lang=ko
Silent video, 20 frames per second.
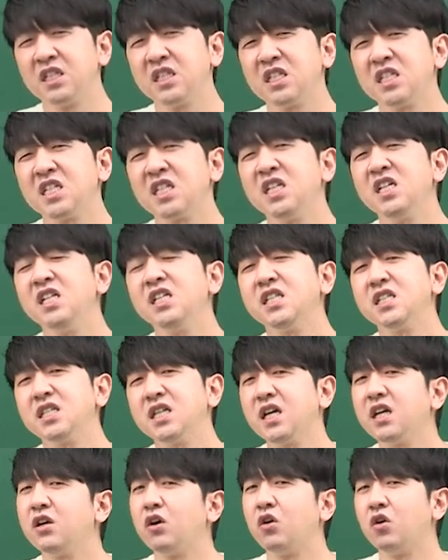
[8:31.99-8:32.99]

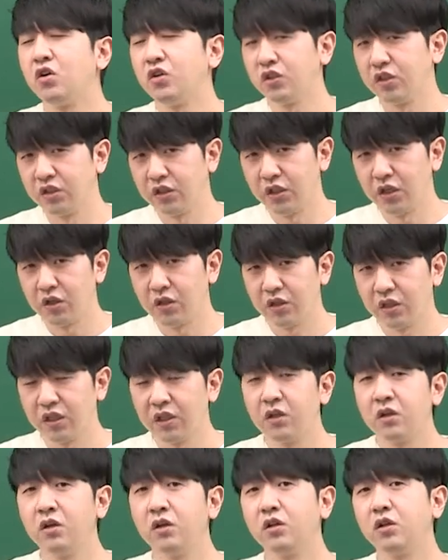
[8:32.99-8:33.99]
실제 영어 능력
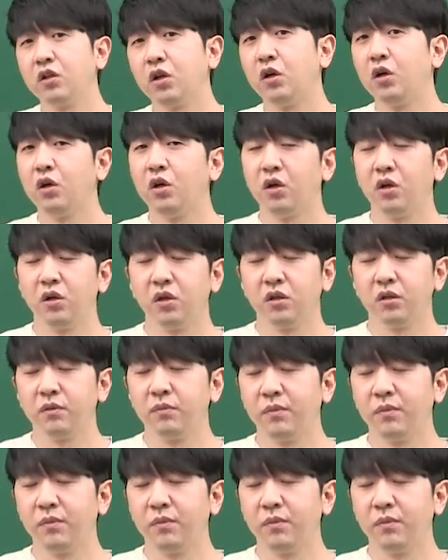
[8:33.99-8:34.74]
이런 걸 더